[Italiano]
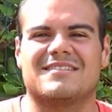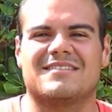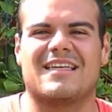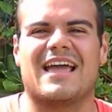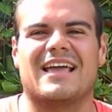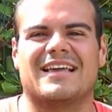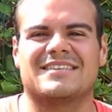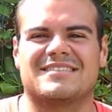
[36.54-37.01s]
in
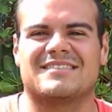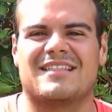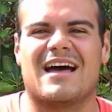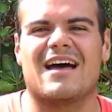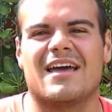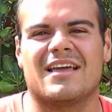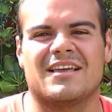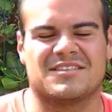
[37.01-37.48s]

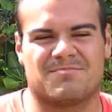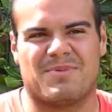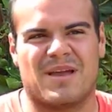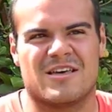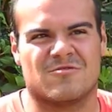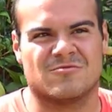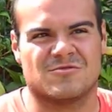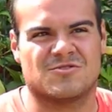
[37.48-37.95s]
testa e
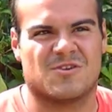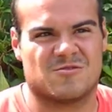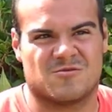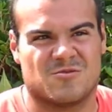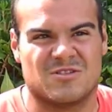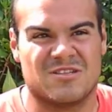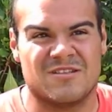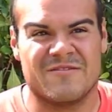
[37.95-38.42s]
spero un
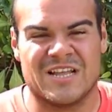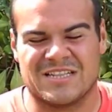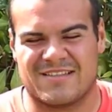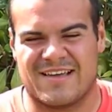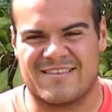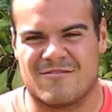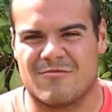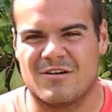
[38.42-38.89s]
giorno di
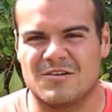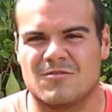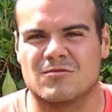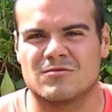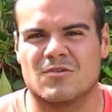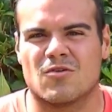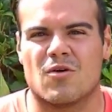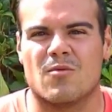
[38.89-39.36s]
diventare
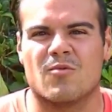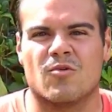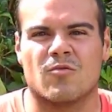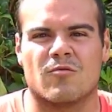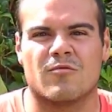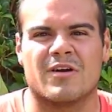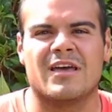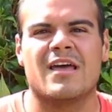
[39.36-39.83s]
qualcuno
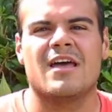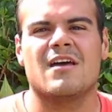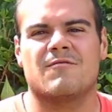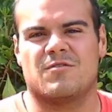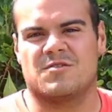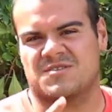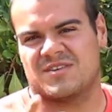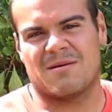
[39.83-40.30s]
comunque
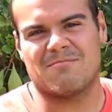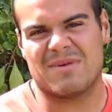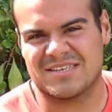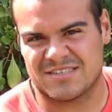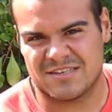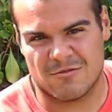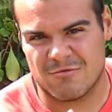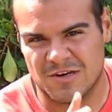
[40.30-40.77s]
forse a massa